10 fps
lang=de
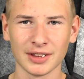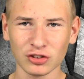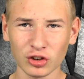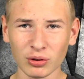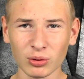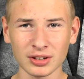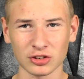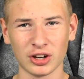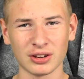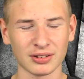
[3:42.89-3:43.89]
Schon ein
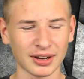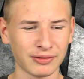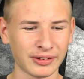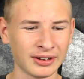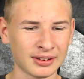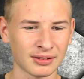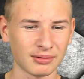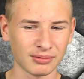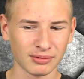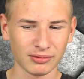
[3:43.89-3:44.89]
Unterschied und ich finde,
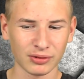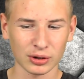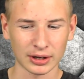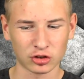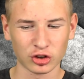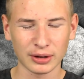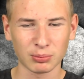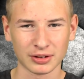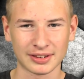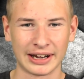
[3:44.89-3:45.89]
wirklich
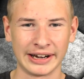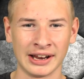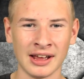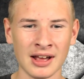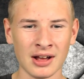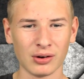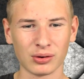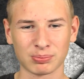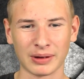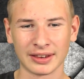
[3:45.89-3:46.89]
Schnitt muss sein.
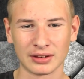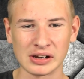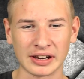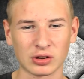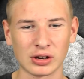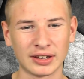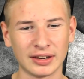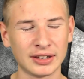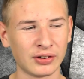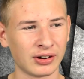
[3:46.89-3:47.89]
Und man soll natürlich
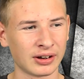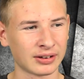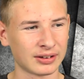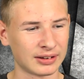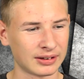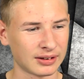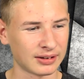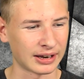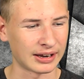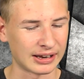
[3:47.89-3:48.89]
nicht nur
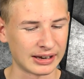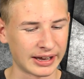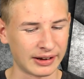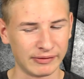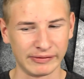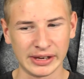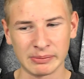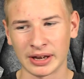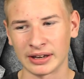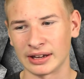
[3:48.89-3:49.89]
dann da lernen,
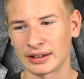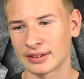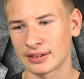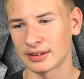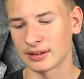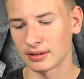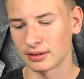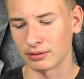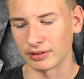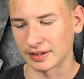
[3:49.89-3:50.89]
wie man jetzt
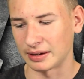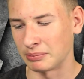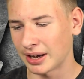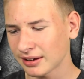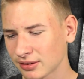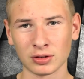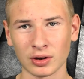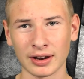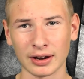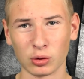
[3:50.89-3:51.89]
sowas eben macht,
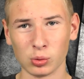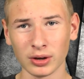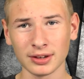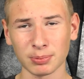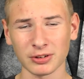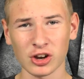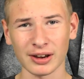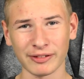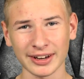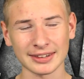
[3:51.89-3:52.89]
sondern auch ruhig Special
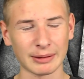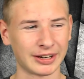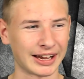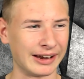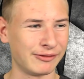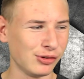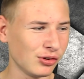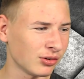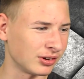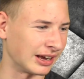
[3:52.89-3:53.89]
Effects damit
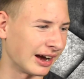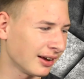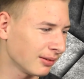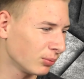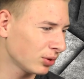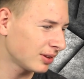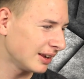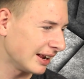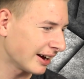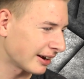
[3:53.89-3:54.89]
einfügen und da müssten
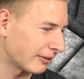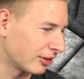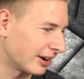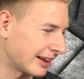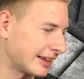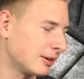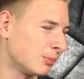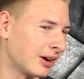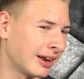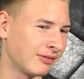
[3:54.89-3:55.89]
die Lehrer dafür da sein,
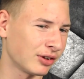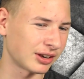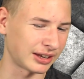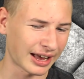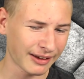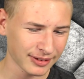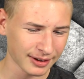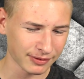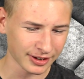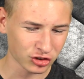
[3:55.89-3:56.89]
um einen wirklich
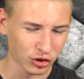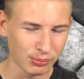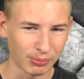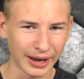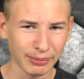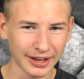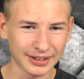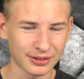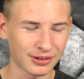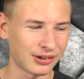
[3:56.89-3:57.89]
After Effects schön
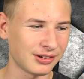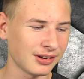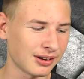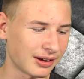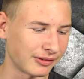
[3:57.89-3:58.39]
beibringen zu können.